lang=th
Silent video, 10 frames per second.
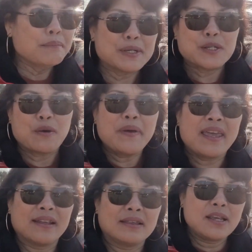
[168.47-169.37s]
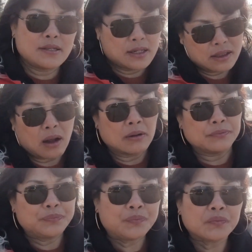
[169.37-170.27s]
ประสบเหตุที่สิต้อง
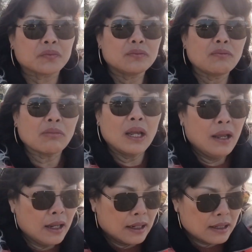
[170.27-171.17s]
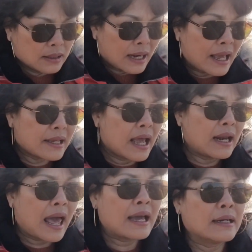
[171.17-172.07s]
เลิกล่ายา
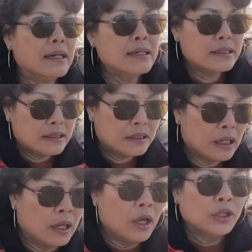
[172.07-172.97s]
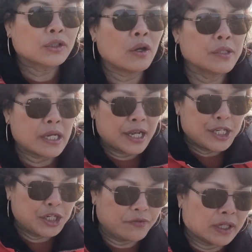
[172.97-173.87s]
ล่าง หรือต้องใช้
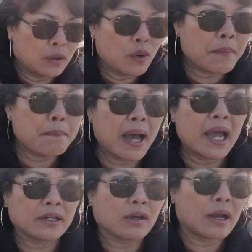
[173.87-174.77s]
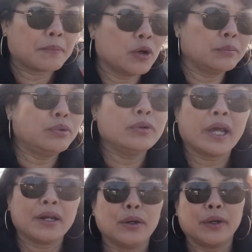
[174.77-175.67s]
ชีวิตร่วมบ้านกับคนผู้
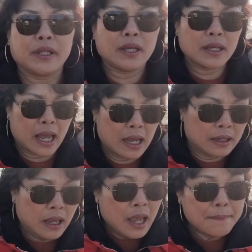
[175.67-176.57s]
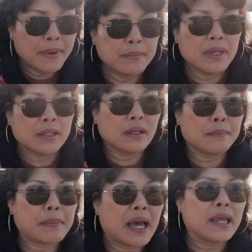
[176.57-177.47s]
นั้นโดยที่ยังไม่มีที่
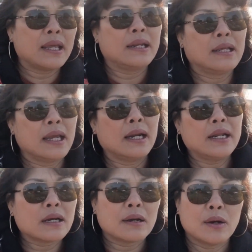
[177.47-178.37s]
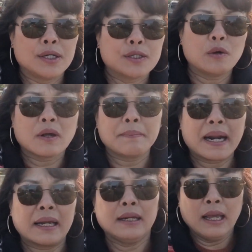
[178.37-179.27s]
ไปนี่ยาเล่นกับขอสมกำ
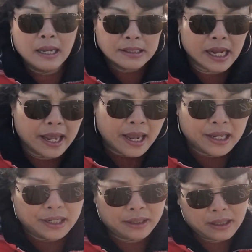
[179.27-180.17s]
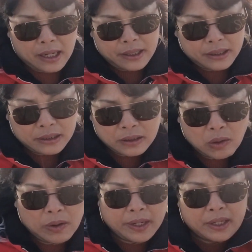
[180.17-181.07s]
ลังใจให้เด้อค่ะเด้อข
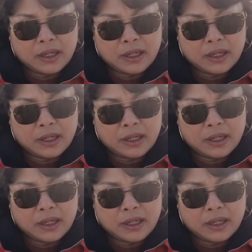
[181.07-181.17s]
อให้